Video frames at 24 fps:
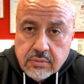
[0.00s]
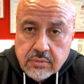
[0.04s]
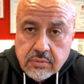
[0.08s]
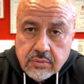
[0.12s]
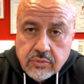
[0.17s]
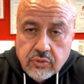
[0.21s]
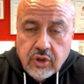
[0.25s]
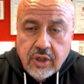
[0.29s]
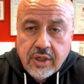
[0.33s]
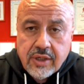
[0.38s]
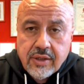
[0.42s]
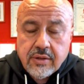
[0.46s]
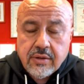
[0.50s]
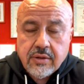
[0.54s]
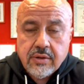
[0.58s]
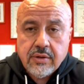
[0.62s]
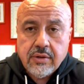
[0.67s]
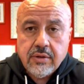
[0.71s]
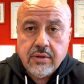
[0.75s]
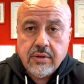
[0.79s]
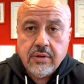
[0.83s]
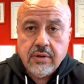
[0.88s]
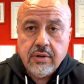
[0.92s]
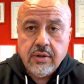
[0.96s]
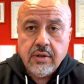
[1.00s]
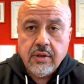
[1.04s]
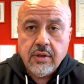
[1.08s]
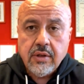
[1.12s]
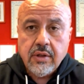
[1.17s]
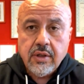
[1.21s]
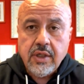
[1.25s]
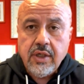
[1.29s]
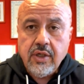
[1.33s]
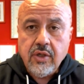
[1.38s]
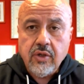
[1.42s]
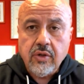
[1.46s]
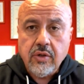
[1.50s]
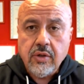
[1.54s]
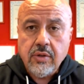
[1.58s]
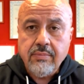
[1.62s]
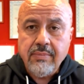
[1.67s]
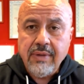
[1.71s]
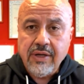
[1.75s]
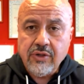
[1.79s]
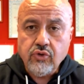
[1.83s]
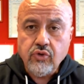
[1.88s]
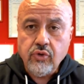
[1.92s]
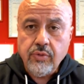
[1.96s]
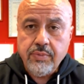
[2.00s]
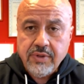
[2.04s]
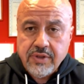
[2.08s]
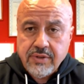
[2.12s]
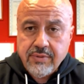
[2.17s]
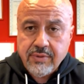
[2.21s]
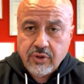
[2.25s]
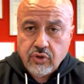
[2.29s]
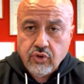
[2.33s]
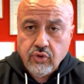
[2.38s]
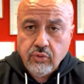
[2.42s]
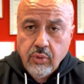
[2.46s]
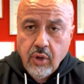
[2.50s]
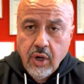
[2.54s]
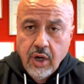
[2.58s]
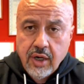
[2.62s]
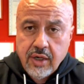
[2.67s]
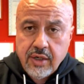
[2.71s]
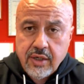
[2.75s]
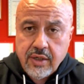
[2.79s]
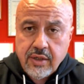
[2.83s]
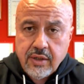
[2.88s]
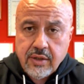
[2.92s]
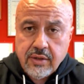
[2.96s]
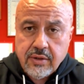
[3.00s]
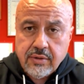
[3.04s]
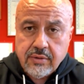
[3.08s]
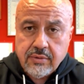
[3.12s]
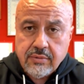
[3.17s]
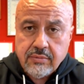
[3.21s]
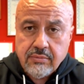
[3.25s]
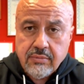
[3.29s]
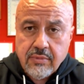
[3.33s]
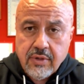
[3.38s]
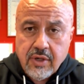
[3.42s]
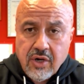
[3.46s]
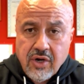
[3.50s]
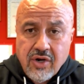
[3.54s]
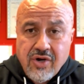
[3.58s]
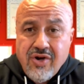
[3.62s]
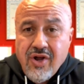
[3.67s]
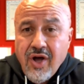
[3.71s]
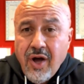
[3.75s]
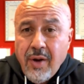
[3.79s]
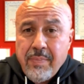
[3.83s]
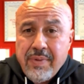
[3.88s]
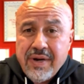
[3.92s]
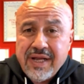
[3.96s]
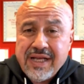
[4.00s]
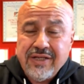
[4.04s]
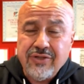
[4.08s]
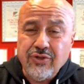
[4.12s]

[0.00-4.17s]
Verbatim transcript: Cioè, io mangio due pizze perché sono buone, no perché